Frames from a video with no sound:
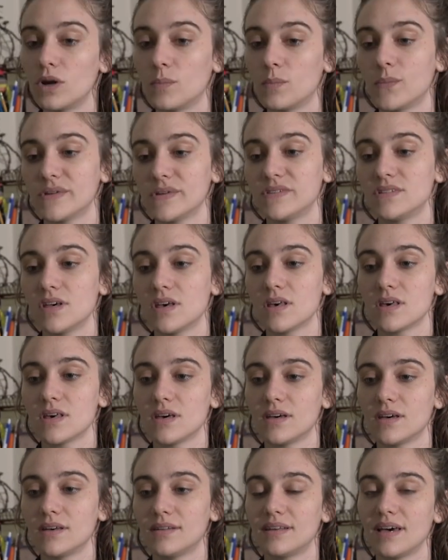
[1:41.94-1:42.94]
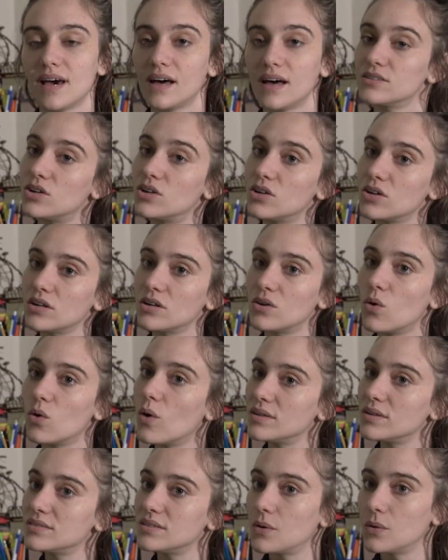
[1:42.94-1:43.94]
especie de teatro, en
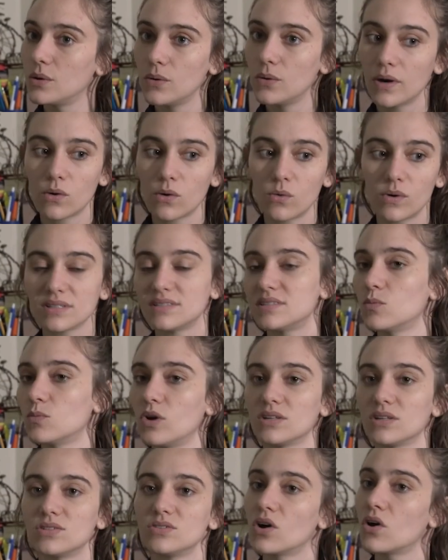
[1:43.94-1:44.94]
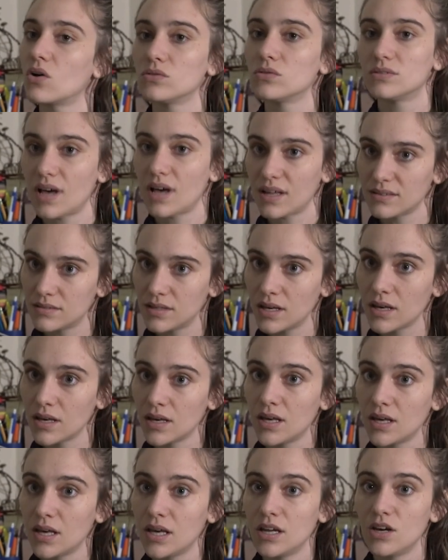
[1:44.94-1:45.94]
Cuba se vive en una simulación constante,
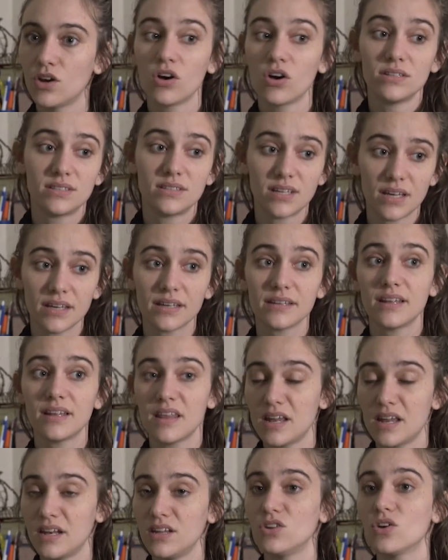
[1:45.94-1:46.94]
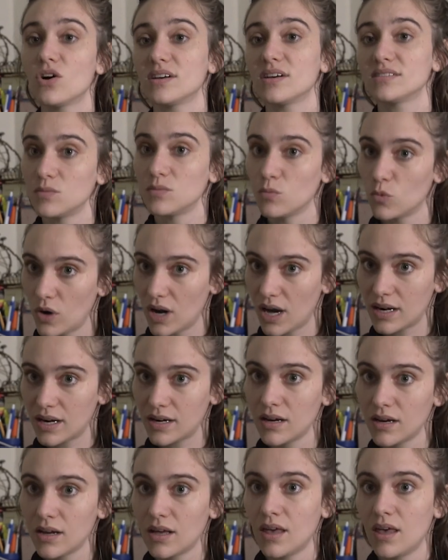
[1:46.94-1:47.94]
nos enseñan desde niños a
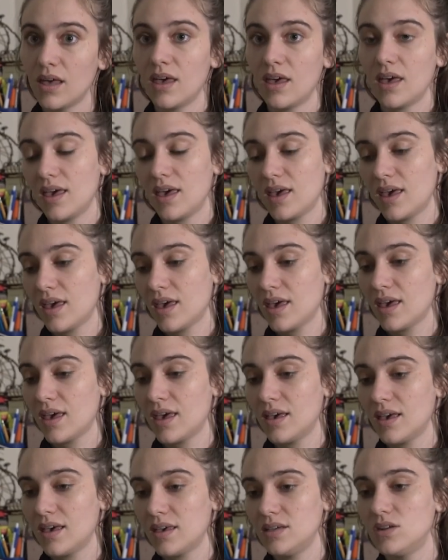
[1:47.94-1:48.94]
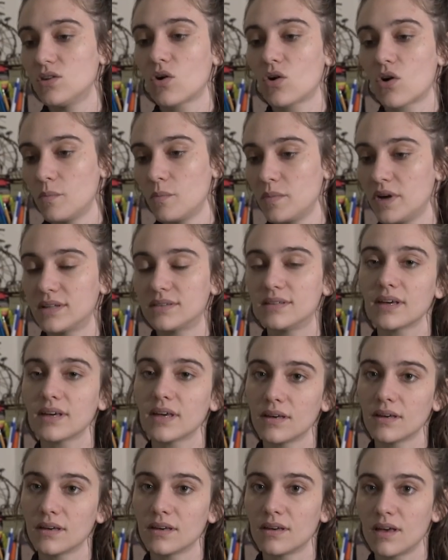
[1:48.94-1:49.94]
simular y nos convierten
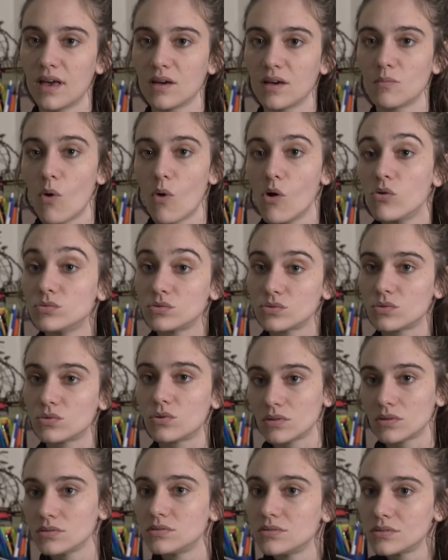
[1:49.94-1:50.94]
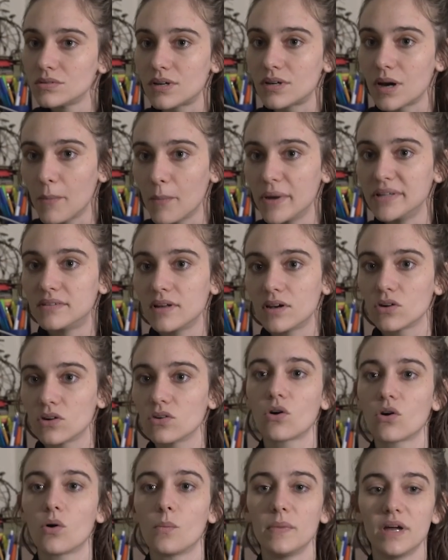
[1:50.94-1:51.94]
en, monstruos, realmente, ¿no?
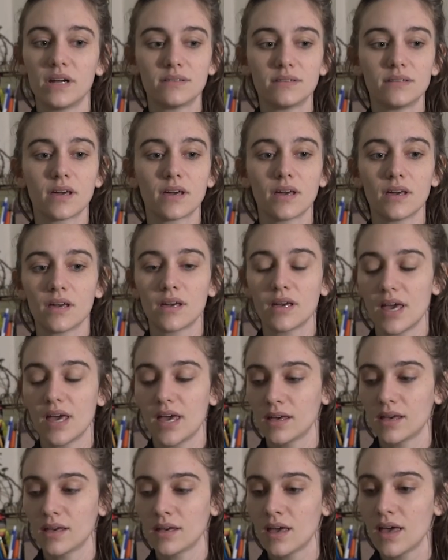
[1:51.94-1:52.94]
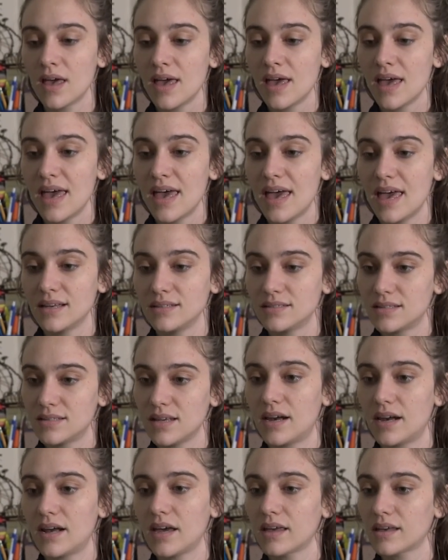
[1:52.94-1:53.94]
nos convierten en,
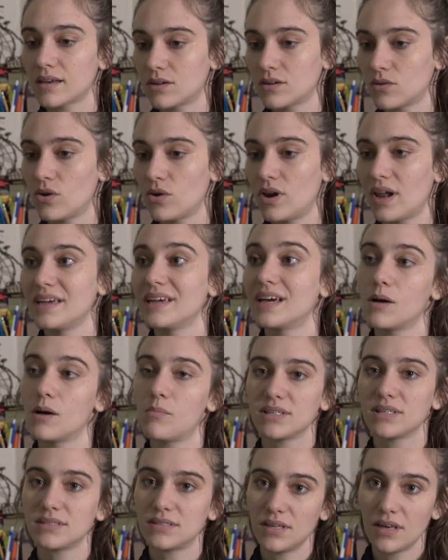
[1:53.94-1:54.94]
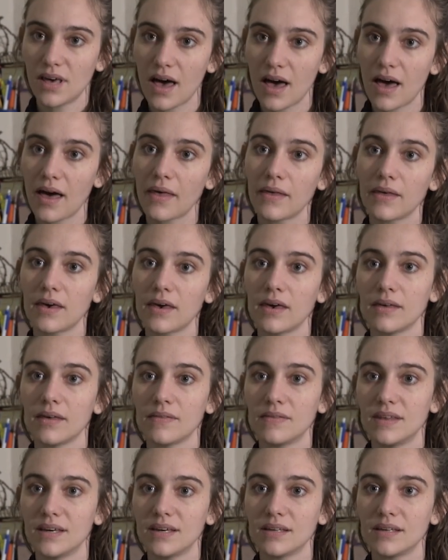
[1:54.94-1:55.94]
seres con la incapacidad
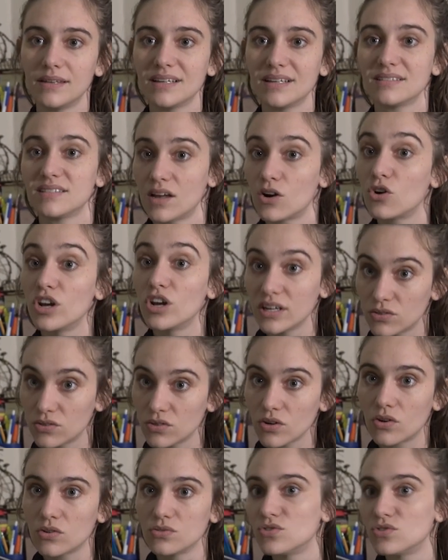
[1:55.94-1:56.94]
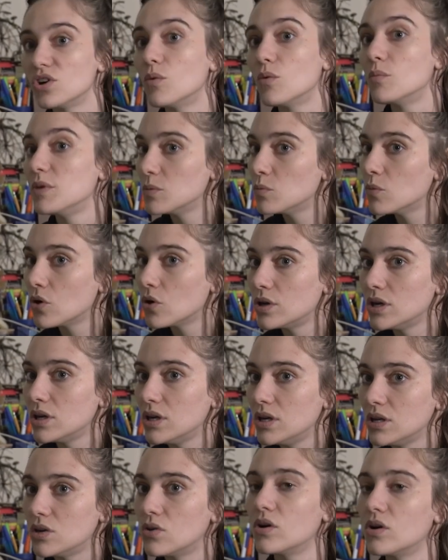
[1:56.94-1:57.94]
de, ser honestos consigo mismo
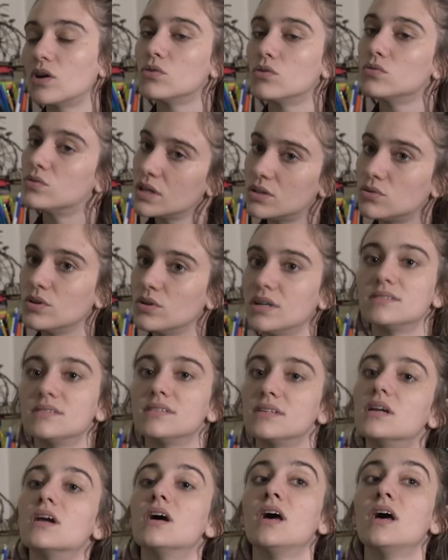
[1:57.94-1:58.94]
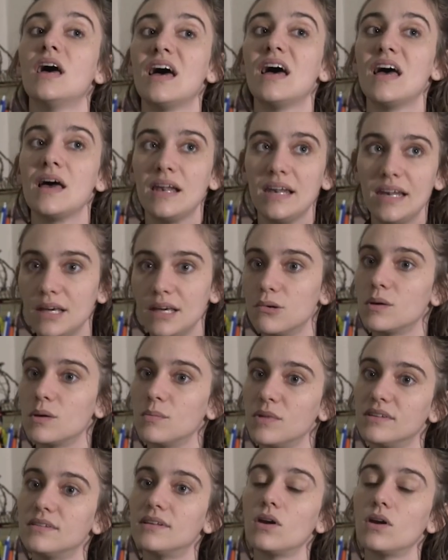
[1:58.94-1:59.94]
y con el contexto y decir
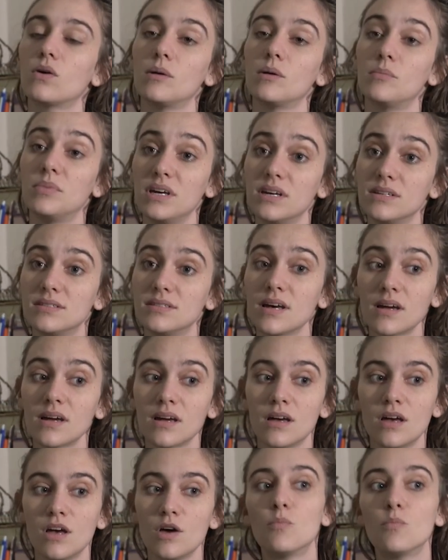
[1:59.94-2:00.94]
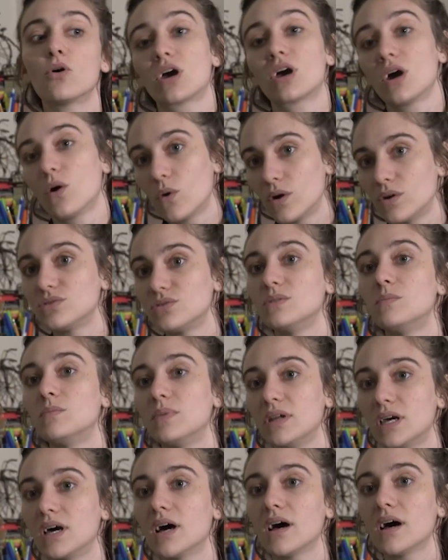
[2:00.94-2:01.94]
libremente lo que piensan porque bueno, eso
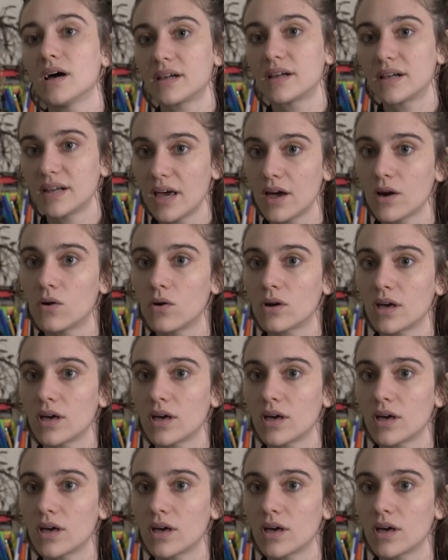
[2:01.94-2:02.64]
implica riesgos